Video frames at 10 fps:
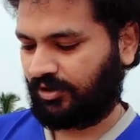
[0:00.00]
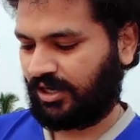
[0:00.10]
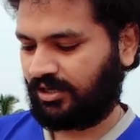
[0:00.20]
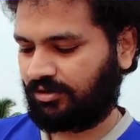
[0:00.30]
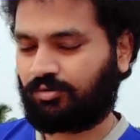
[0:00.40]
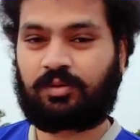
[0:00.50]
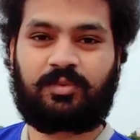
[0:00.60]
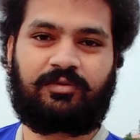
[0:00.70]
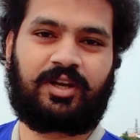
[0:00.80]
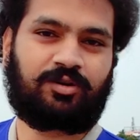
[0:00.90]
फ्लाइंग यू कैन
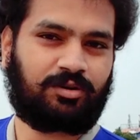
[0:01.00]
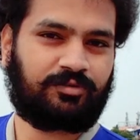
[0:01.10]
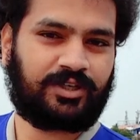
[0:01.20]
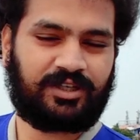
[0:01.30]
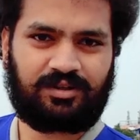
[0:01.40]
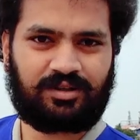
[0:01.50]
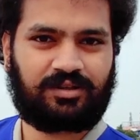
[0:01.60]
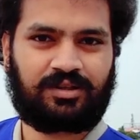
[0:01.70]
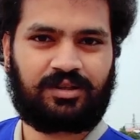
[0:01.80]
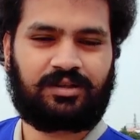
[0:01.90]
बी वेरी कॉन्फिडेंट
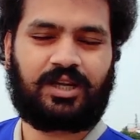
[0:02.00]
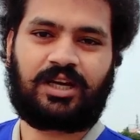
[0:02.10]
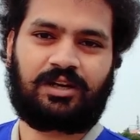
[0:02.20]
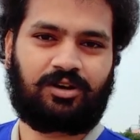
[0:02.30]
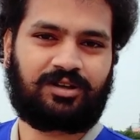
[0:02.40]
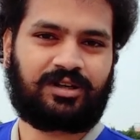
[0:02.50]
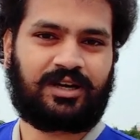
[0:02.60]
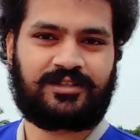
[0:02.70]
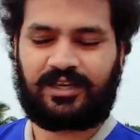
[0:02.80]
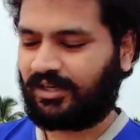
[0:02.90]
दैट इट नॉट
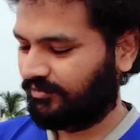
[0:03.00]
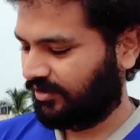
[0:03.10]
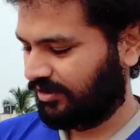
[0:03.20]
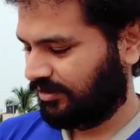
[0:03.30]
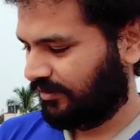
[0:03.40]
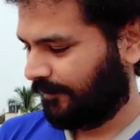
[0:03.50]
क्रैश एनीवेयर